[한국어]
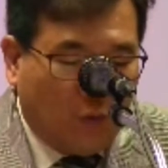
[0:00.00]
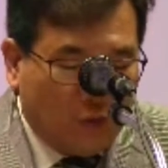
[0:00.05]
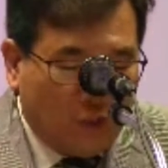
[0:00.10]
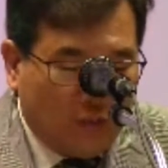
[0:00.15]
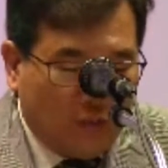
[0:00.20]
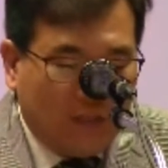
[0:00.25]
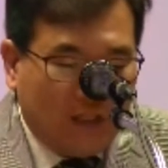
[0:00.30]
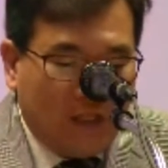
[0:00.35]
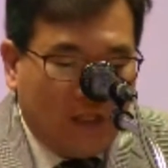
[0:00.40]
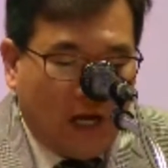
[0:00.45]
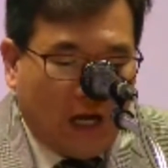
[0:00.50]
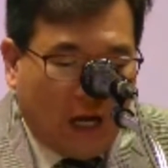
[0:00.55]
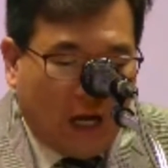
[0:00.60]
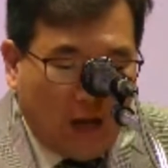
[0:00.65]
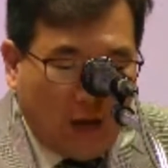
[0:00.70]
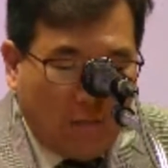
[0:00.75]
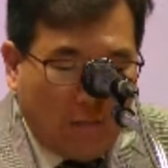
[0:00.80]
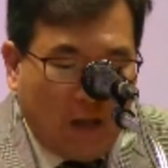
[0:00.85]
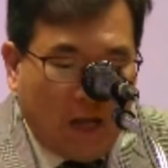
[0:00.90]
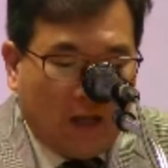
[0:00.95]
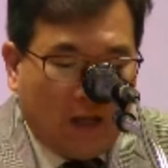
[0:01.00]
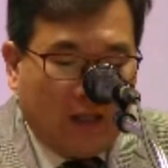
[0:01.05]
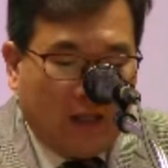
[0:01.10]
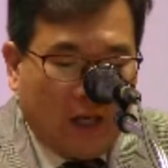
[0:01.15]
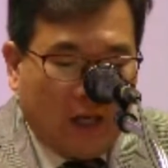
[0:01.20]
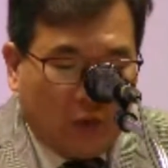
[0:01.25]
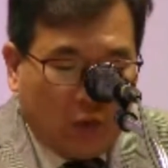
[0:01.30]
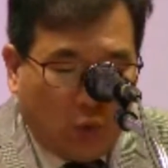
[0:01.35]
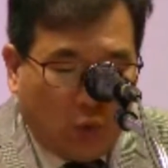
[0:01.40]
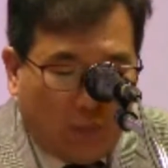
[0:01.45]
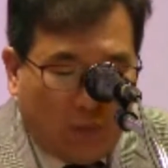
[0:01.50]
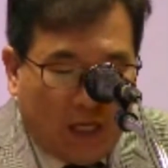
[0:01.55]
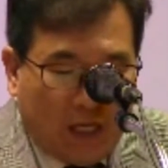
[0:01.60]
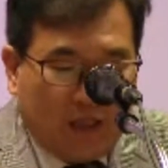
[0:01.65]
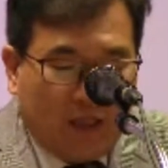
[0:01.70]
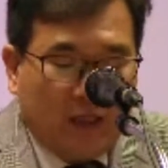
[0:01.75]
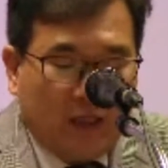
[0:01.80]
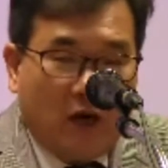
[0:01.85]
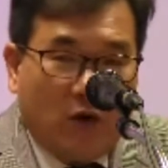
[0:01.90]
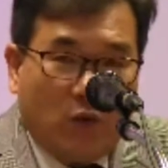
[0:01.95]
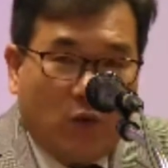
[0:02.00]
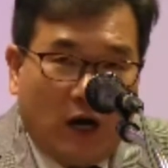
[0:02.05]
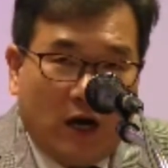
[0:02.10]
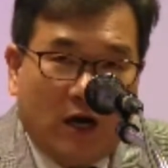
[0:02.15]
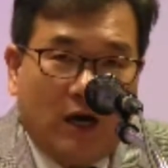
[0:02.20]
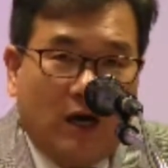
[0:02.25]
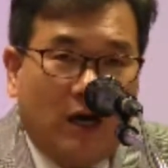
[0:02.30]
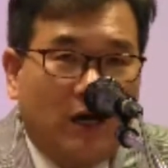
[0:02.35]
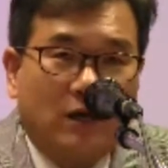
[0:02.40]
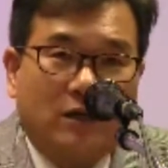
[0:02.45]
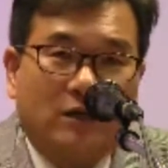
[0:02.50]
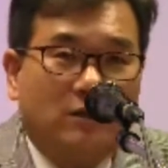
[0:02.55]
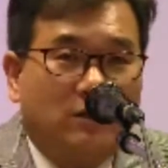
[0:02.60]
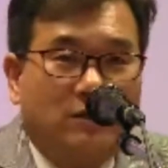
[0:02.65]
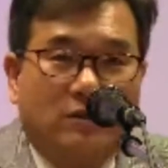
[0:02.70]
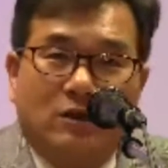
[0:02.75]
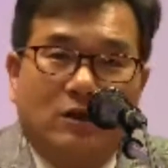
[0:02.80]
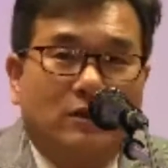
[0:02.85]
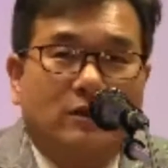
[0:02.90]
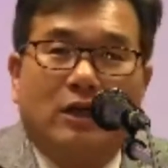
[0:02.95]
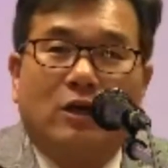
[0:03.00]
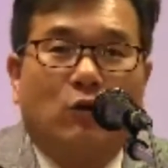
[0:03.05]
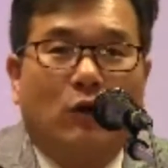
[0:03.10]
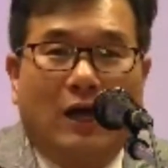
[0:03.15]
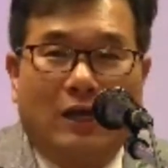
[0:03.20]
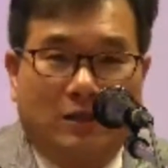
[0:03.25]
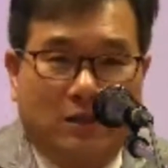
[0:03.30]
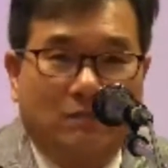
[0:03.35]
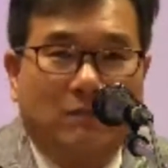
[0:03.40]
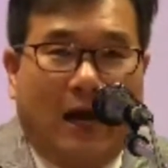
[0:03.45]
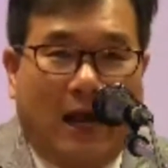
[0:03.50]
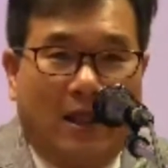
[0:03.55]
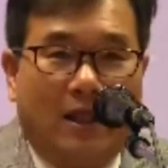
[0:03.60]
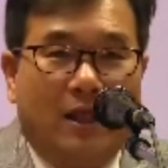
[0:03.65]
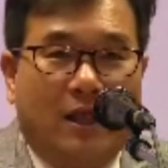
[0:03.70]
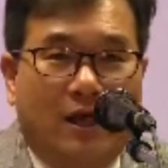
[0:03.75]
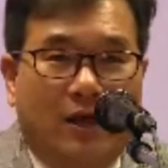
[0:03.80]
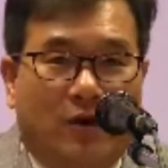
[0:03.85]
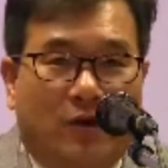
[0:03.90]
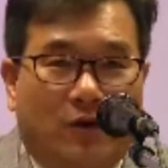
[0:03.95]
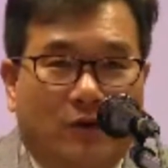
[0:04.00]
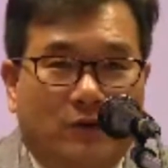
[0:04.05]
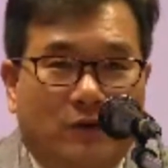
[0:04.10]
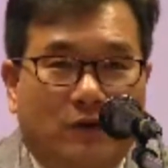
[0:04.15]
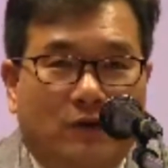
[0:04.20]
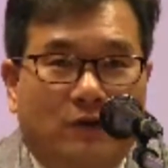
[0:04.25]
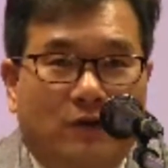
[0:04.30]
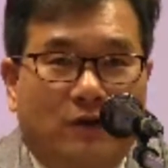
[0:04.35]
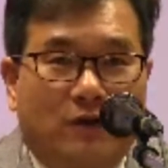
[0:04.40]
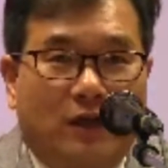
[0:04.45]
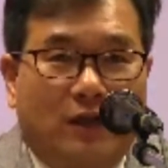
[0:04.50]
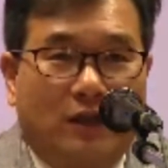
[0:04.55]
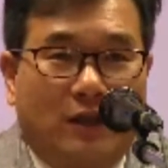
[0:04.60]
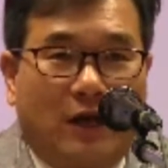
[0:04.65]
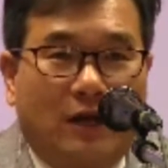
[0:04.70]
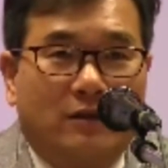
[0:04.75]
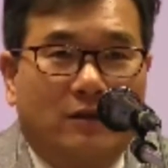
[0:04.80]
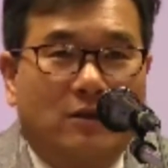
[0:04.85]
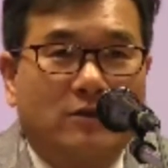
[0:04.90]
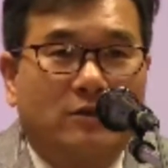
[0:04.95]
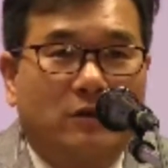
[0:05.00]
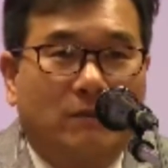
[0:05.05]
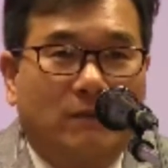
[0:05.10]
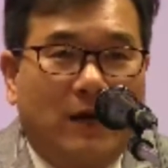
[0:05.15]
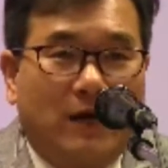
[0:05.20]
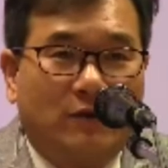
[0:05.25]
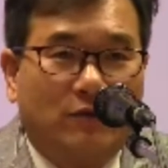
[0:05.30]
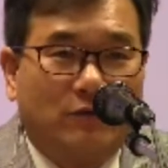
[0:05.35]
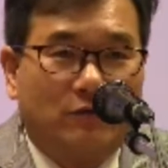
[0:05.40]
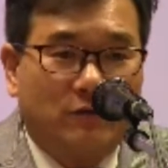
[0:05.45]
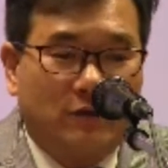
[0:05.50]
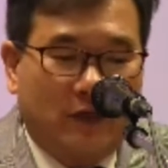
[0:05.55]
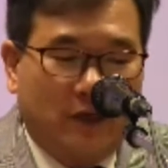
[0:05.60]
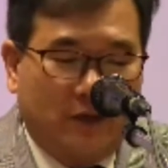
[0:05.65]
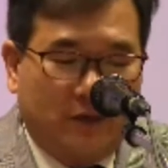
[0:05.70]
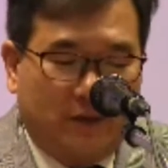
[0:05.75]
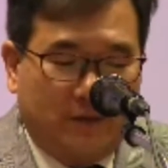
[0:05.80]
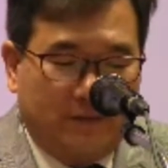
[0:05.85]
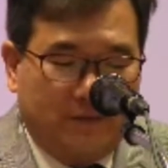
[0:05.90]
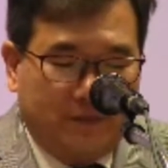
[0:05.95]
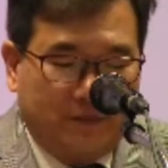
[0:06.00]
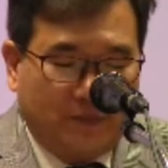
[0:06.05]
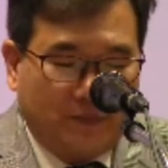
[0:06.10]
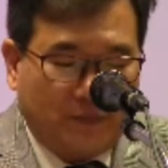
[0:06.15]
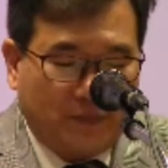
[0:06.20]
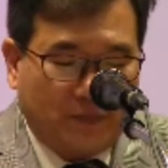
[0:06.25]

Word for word: 고집이나 강팍이나 교만이나 완강한 거는 절대로 하지 말래요. 성경에 다 들춰봐도 그래요.